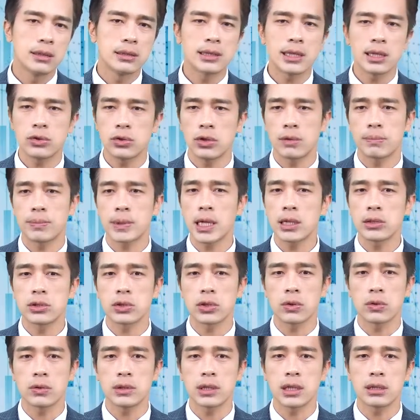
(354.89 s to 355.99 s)
相对比较
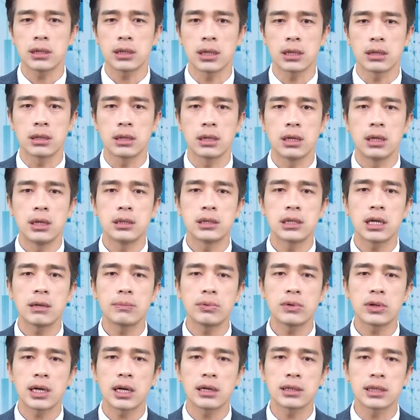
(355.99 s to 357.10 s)
丑一点点。前一
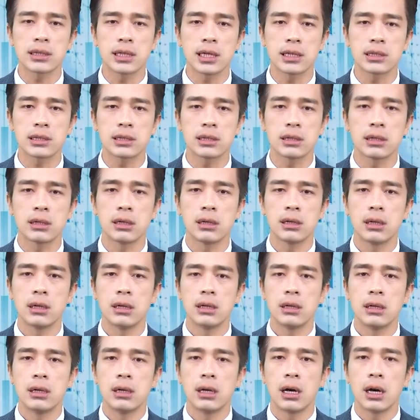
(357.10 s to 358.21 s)
波高点在这，
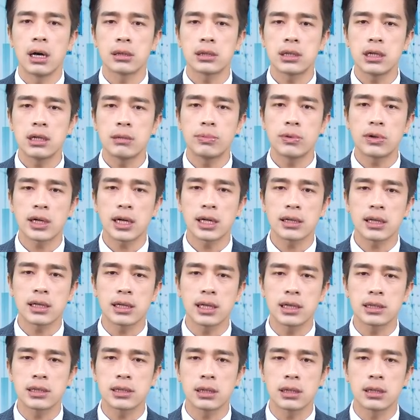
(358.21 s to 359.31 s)
哦，第二波高点在
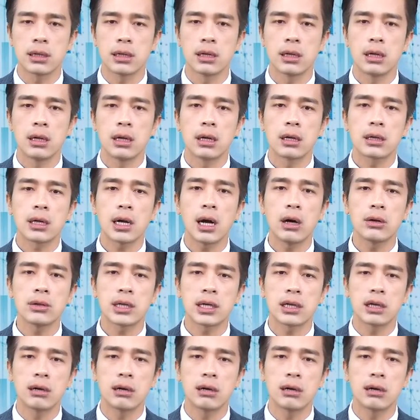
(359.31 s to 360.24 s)
这。高点